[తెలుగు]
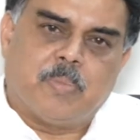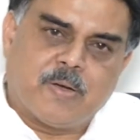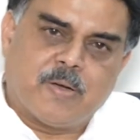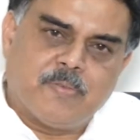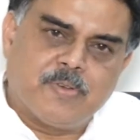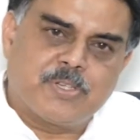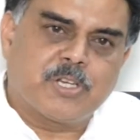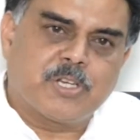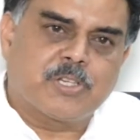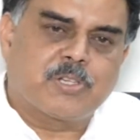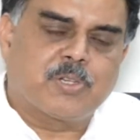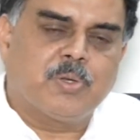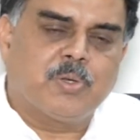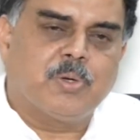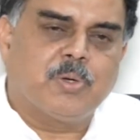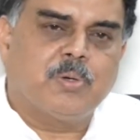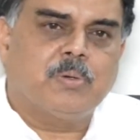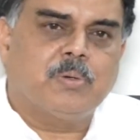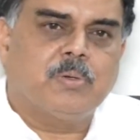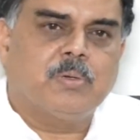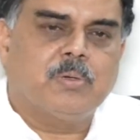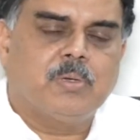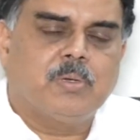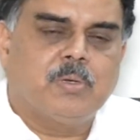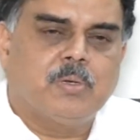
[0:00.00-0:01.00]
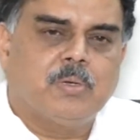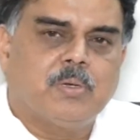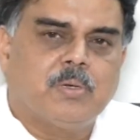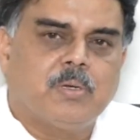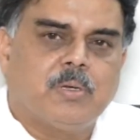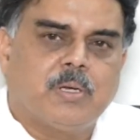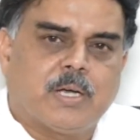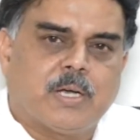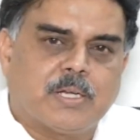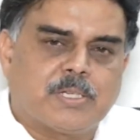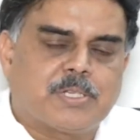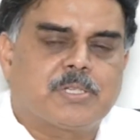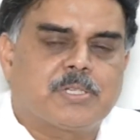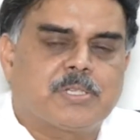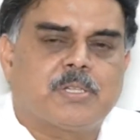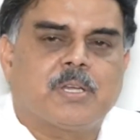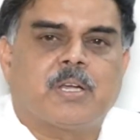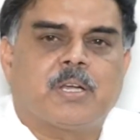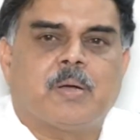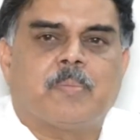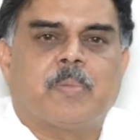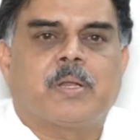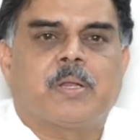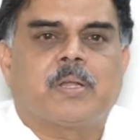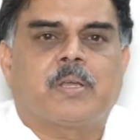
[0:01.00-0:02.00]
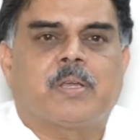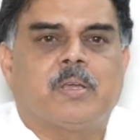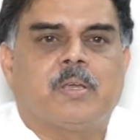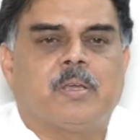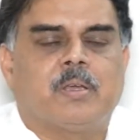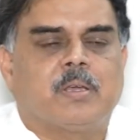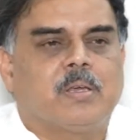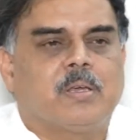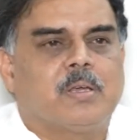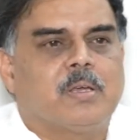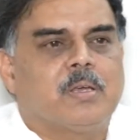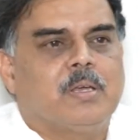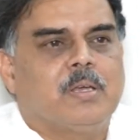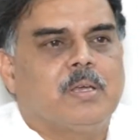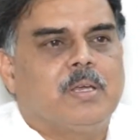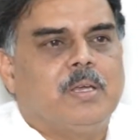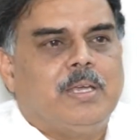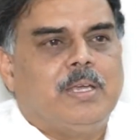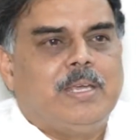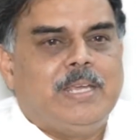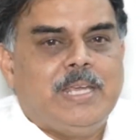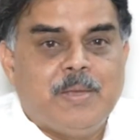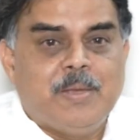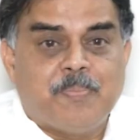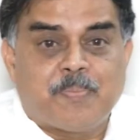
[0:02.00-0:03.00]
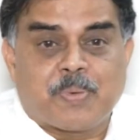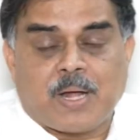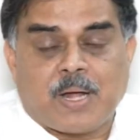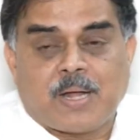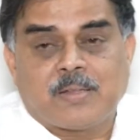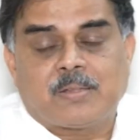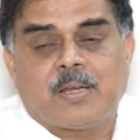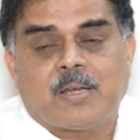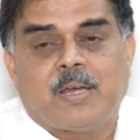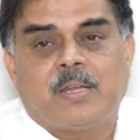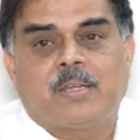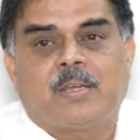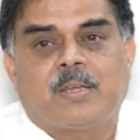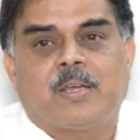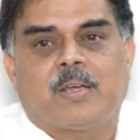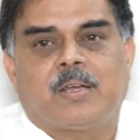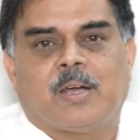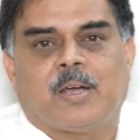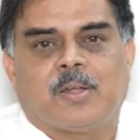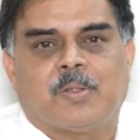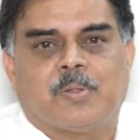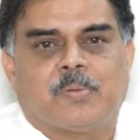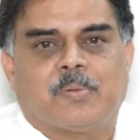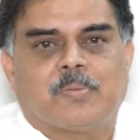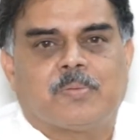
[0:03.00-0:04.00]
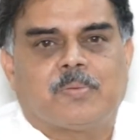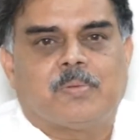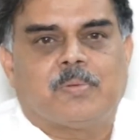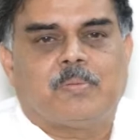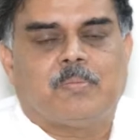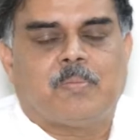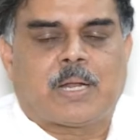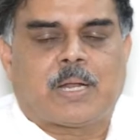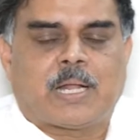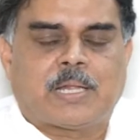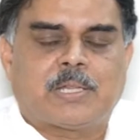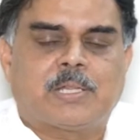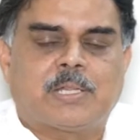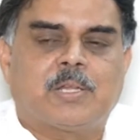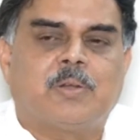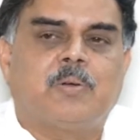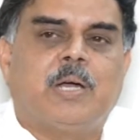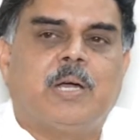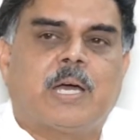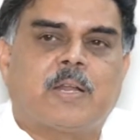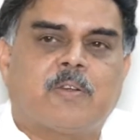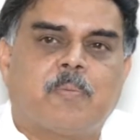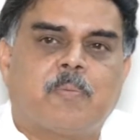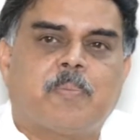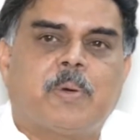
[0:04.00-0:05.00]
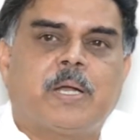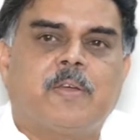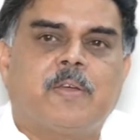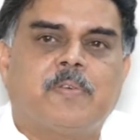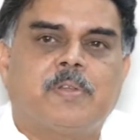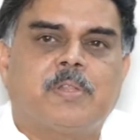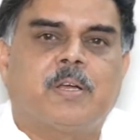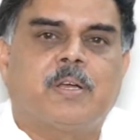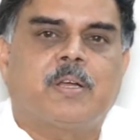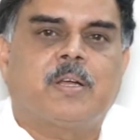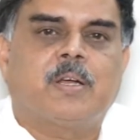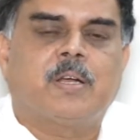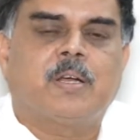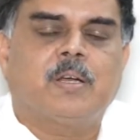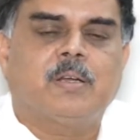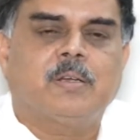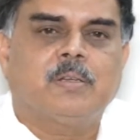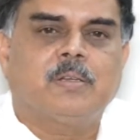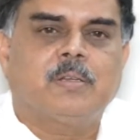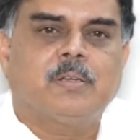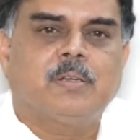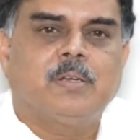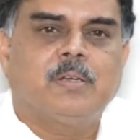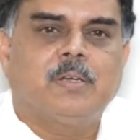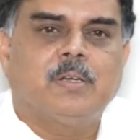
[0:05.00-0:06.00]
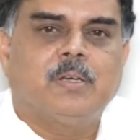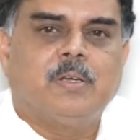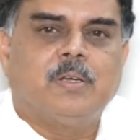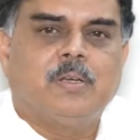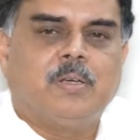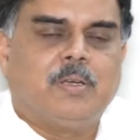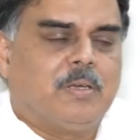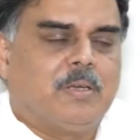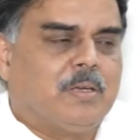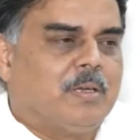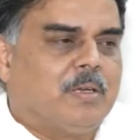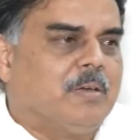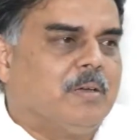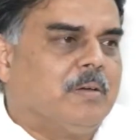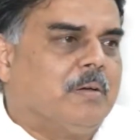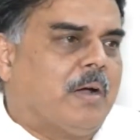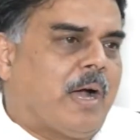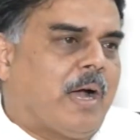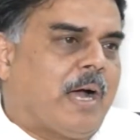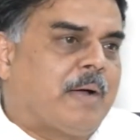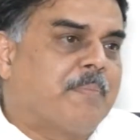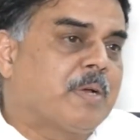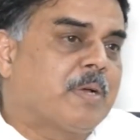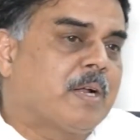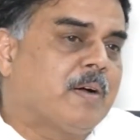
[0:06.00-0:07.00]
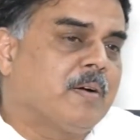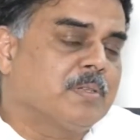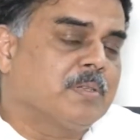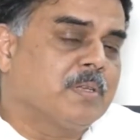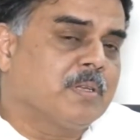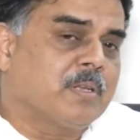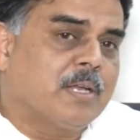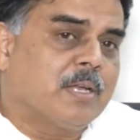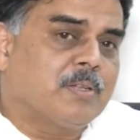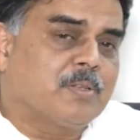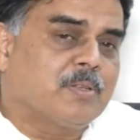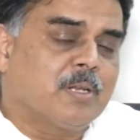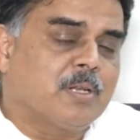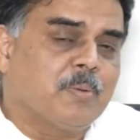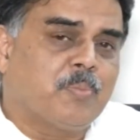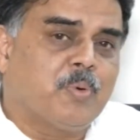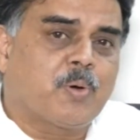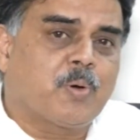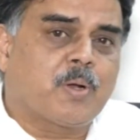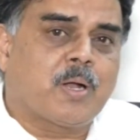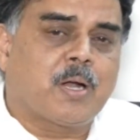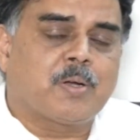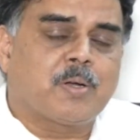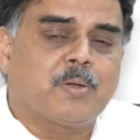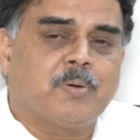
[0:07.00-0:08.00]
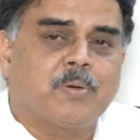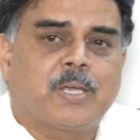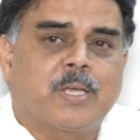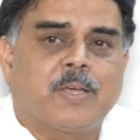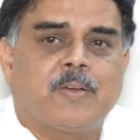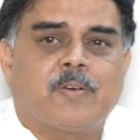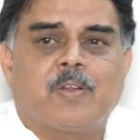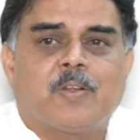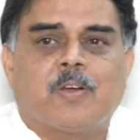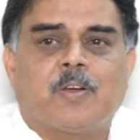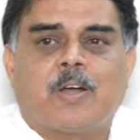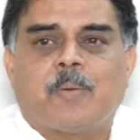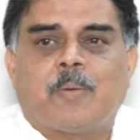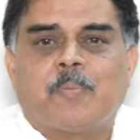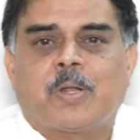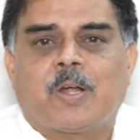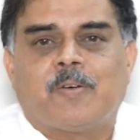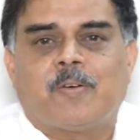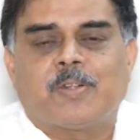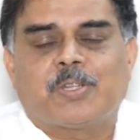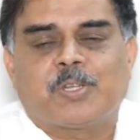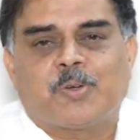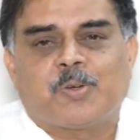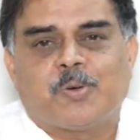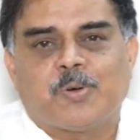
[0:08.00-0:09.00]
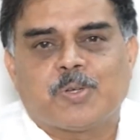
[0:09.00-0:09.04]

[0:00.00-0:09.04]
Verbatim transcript: భవిష్యత్తులో ఖచ్చితంగా మనకి ఈ ప్రాంతానికే కాదు మనందరం గర్వపడే విధంగా అమరావతి రైతుల పోరాటం కేవలం అమరావతి